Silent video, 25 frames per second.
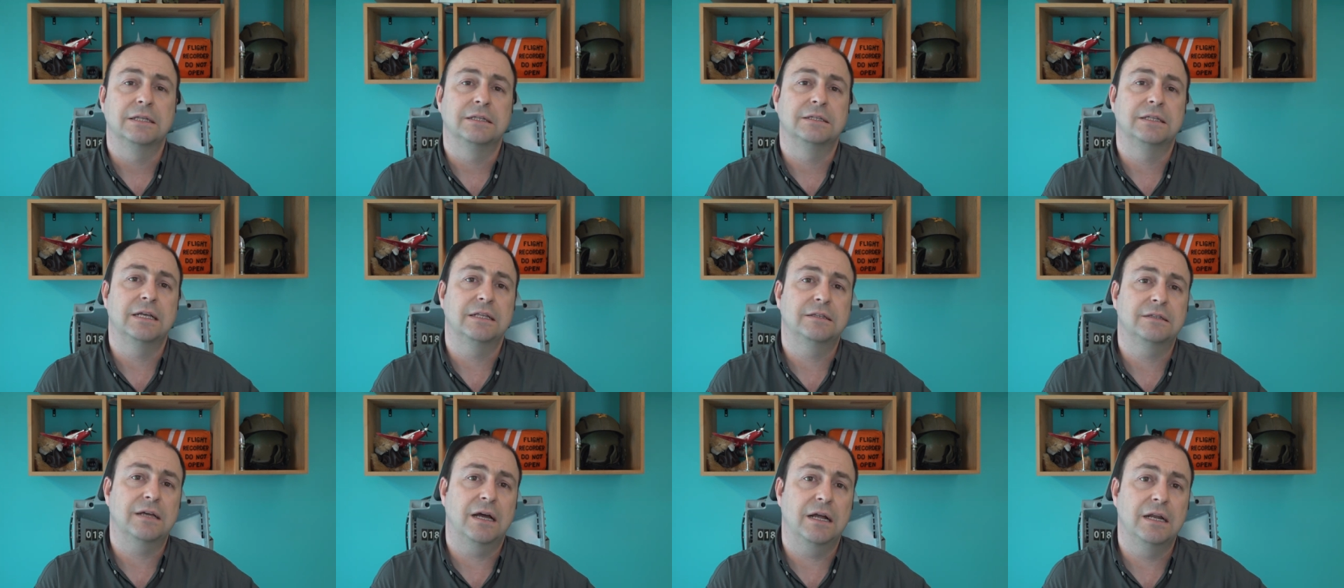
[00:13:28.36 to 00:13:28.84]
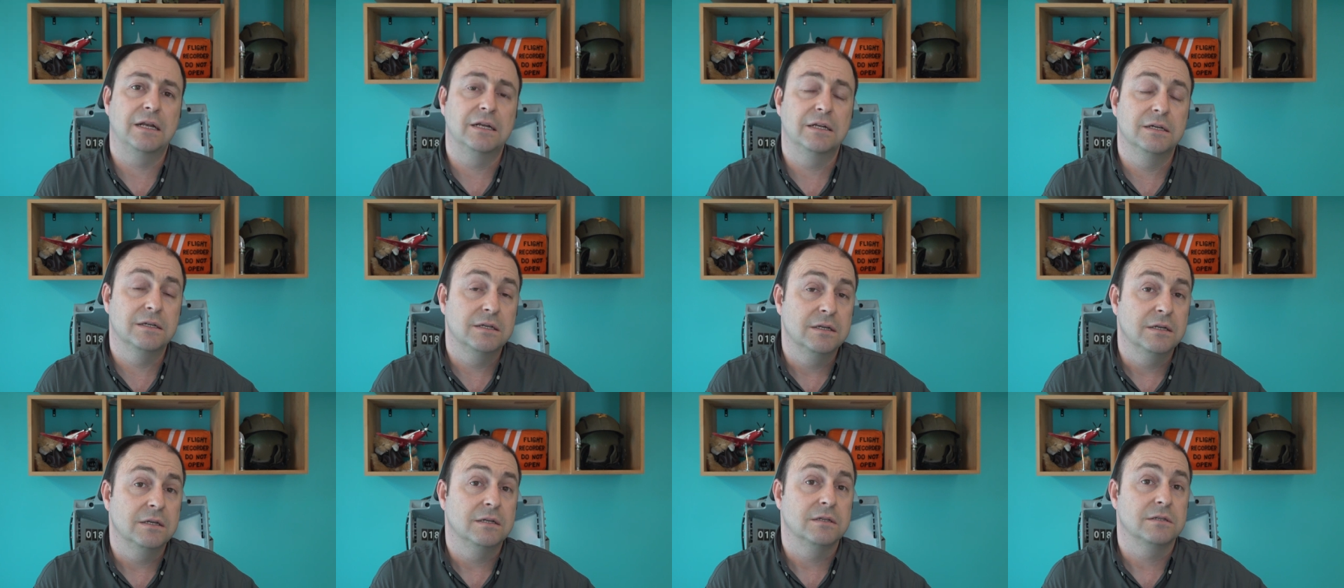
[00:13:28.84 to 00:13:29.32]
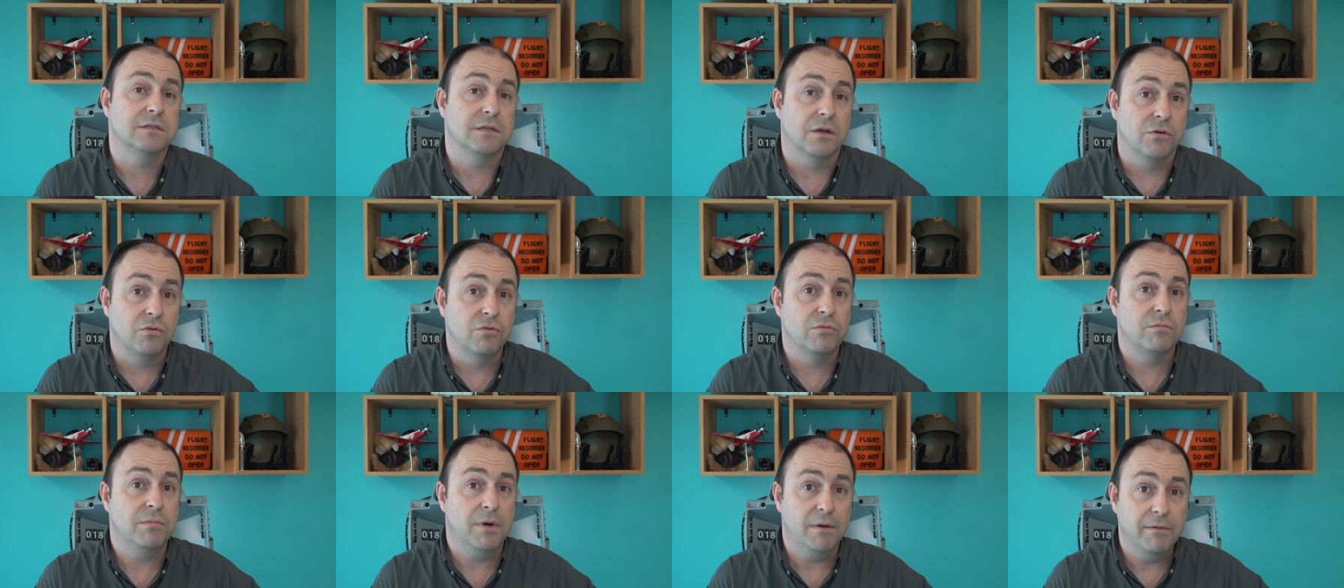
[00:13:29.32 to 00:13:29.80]
detaylı
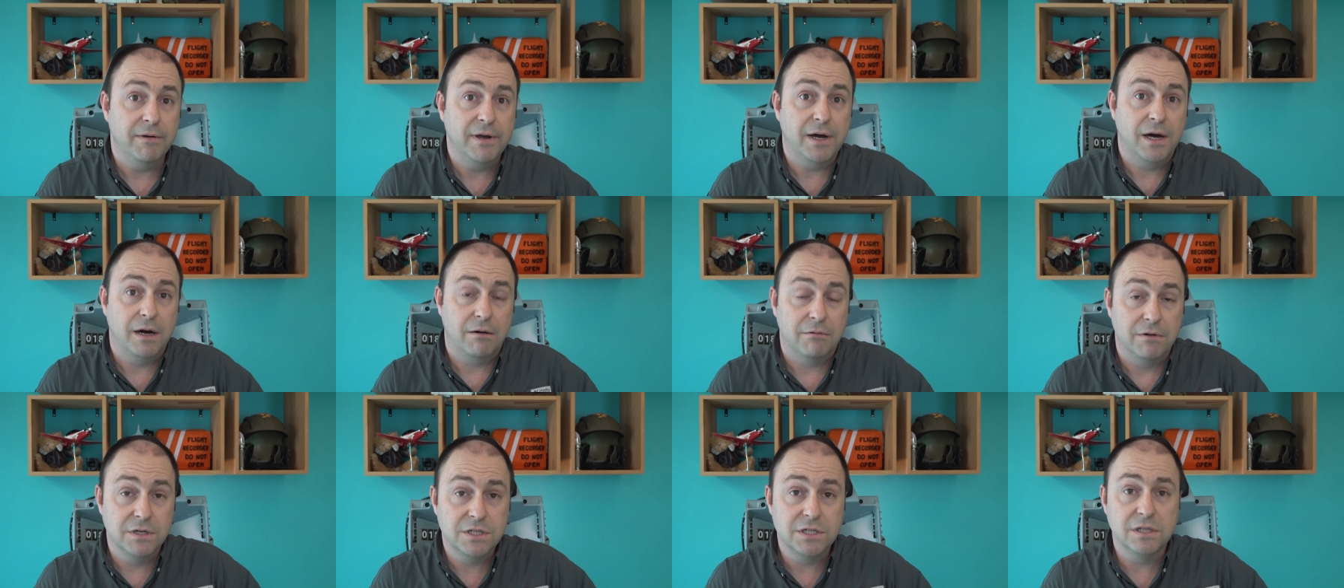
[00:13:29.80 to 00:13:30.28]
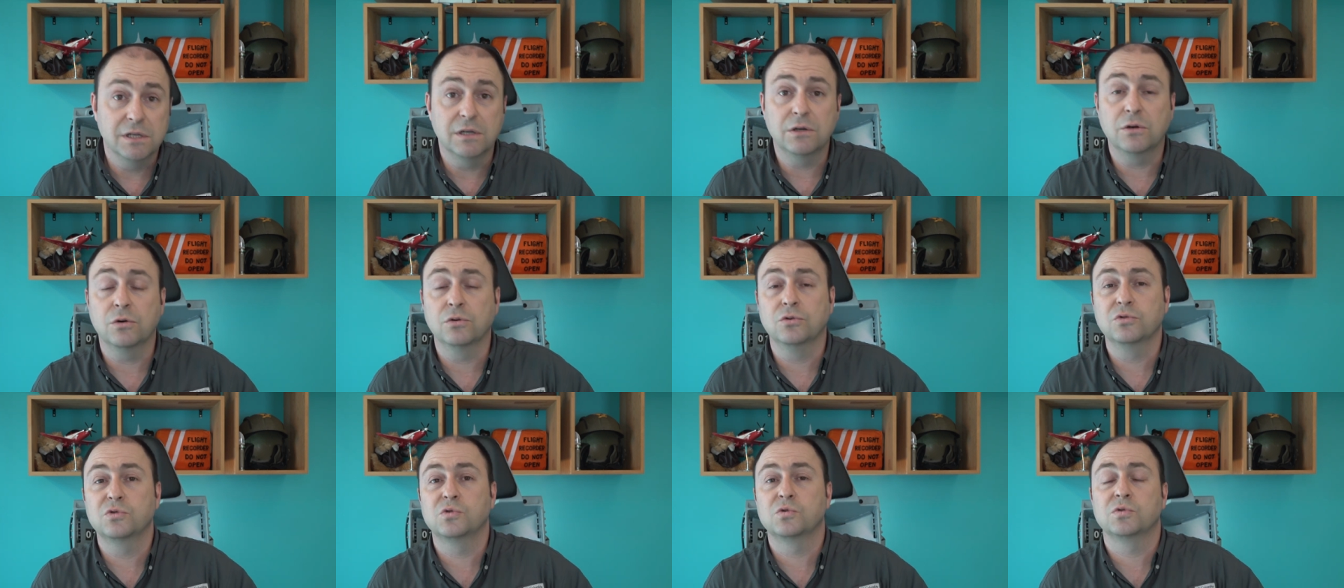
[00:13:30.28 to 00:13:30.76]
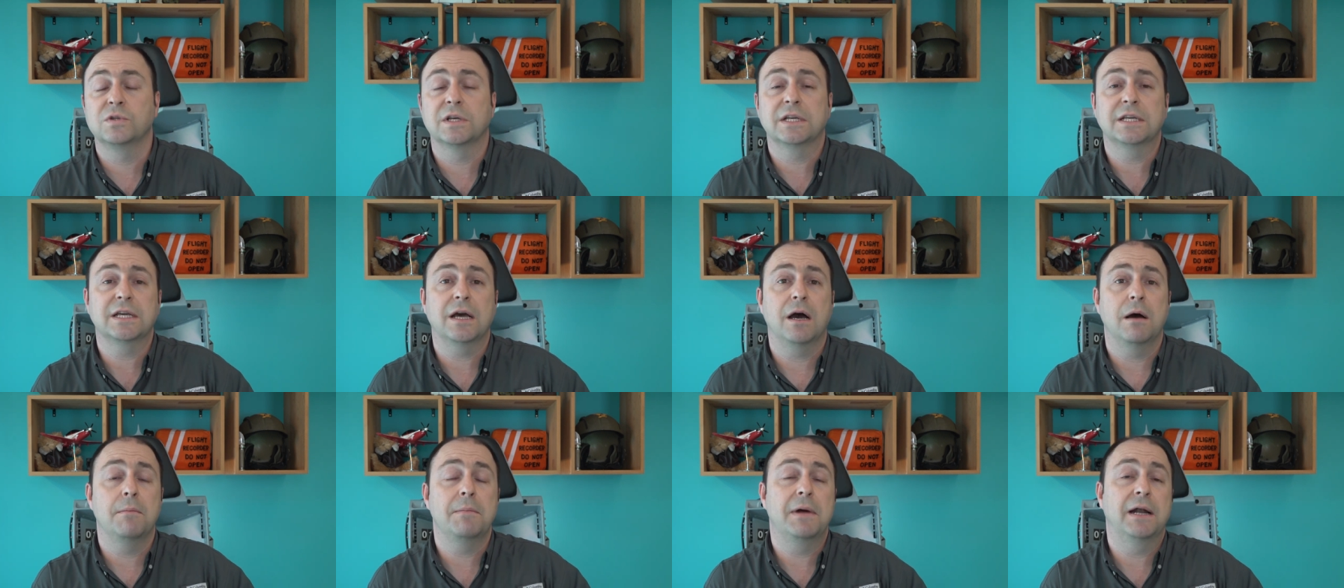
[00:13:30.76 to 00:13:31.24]
savunma ve havacılık
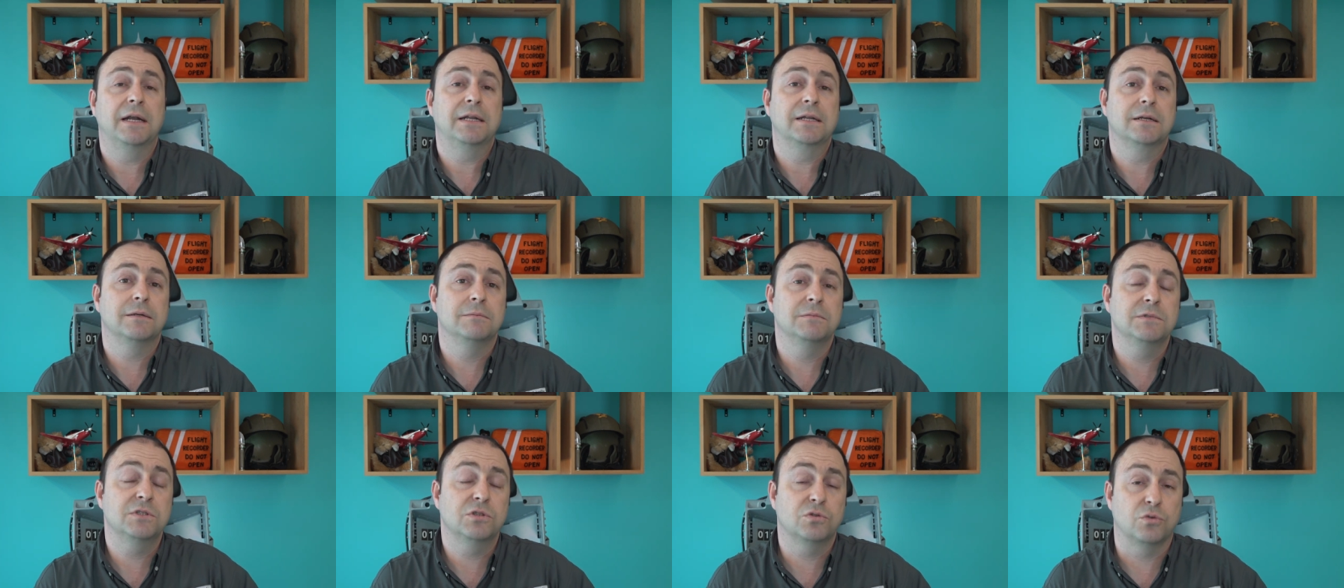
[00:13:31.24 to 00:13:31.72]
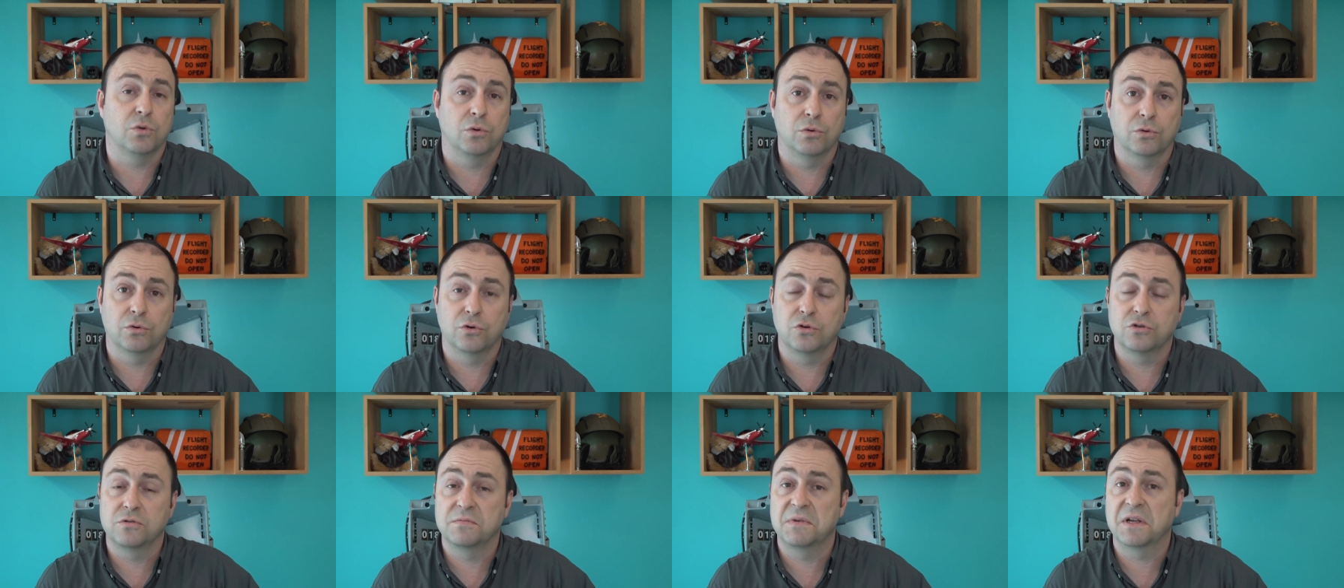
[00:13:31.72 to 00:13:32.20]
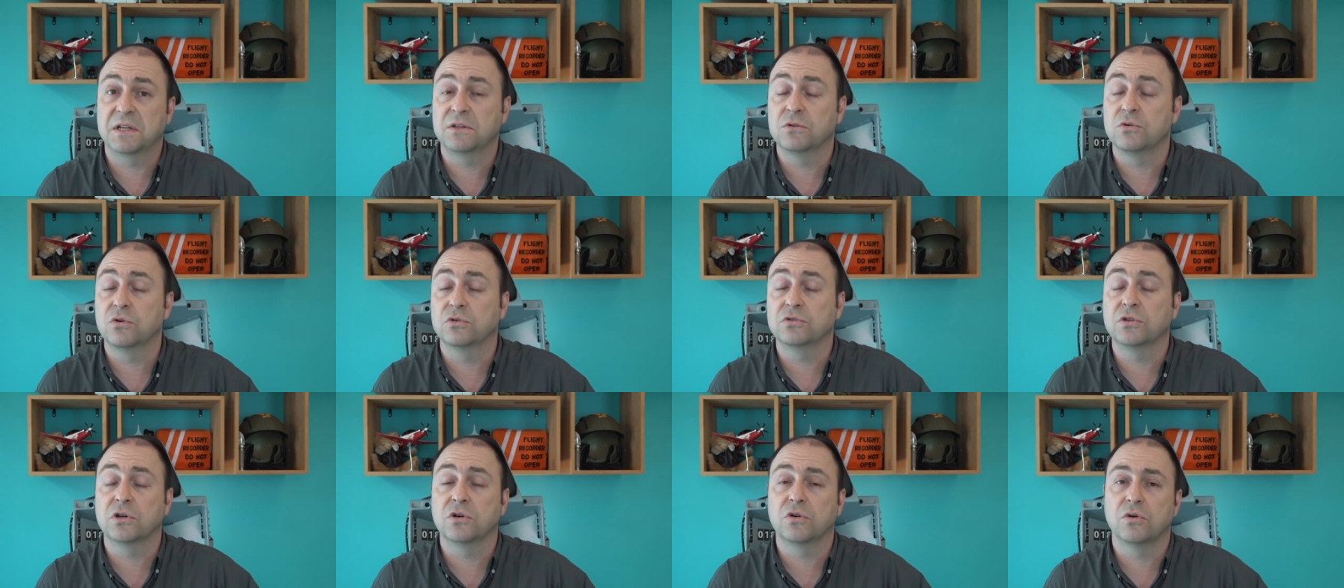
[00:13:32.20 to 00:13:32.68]
konusundaki haberlerimiz
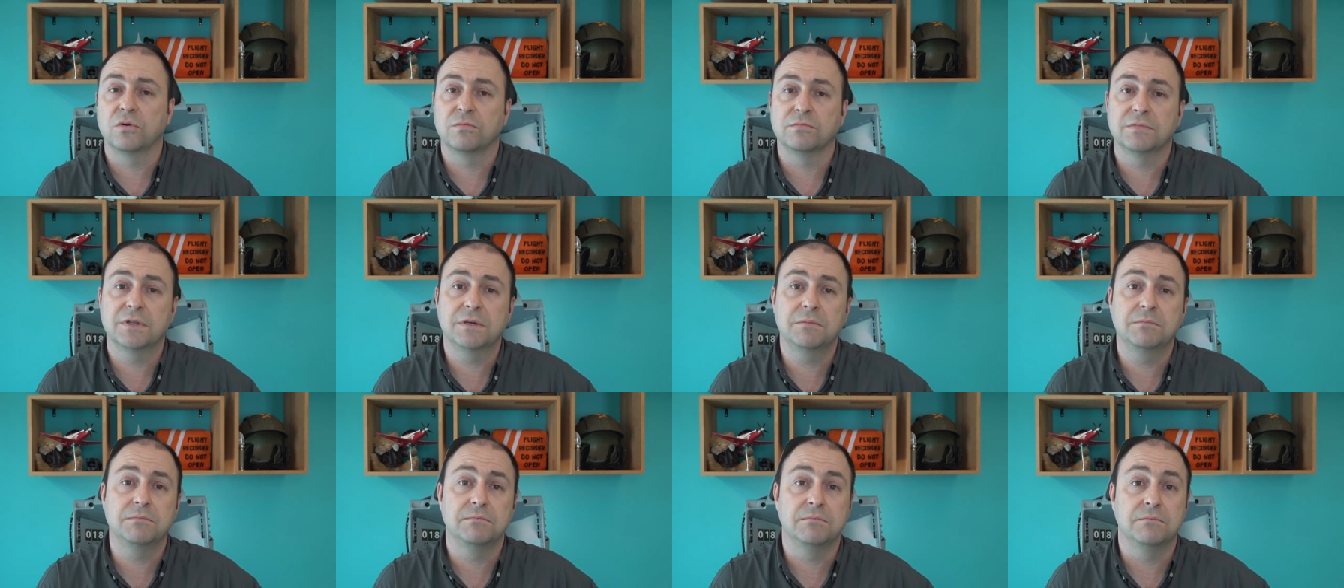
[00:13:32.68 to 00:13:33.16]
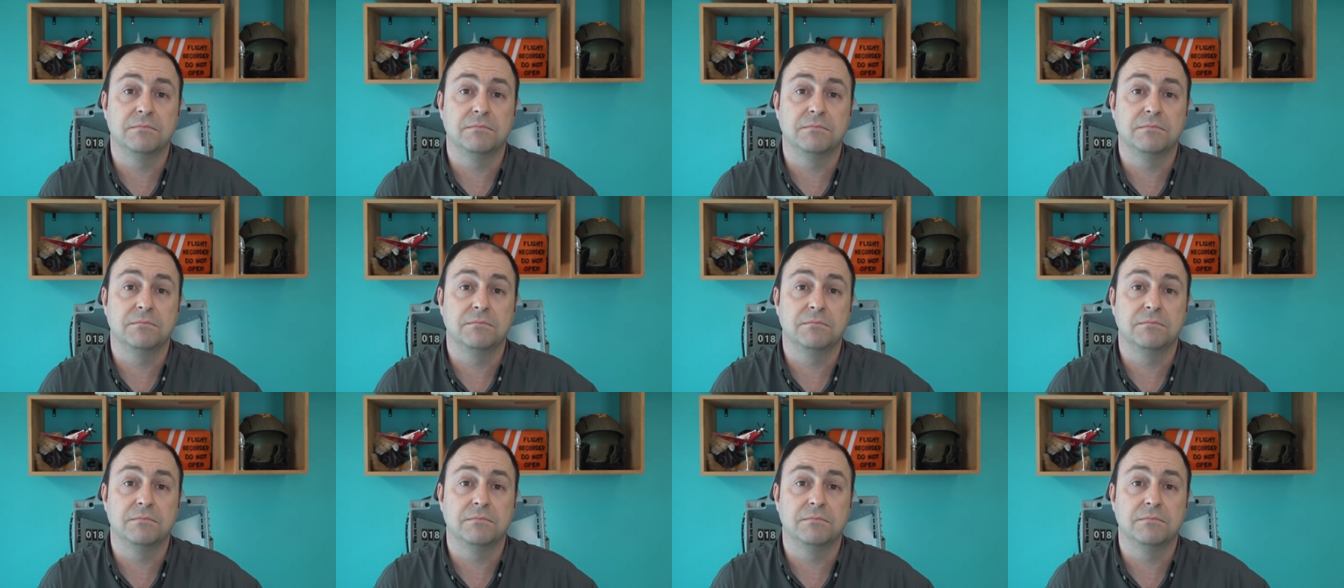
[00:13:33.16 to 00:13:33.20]
tolgozbek.com'da